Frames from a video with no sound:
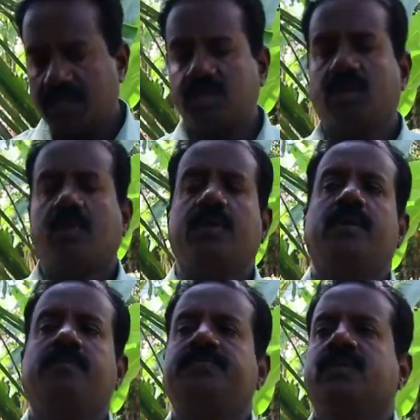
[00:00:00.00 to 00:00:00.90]

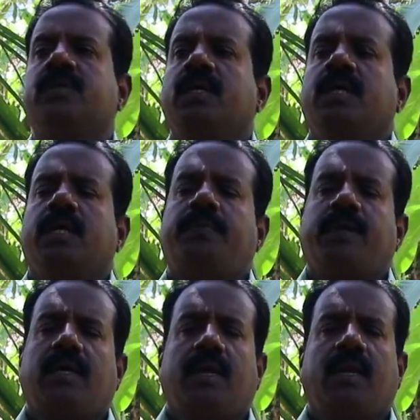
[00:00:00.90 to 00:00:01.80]
ரைசியோவையும் இப்படி
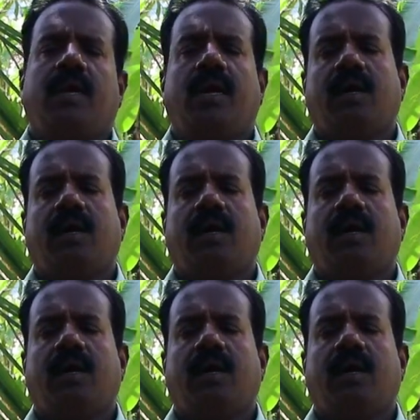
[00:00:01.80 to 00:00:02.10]
எல்லா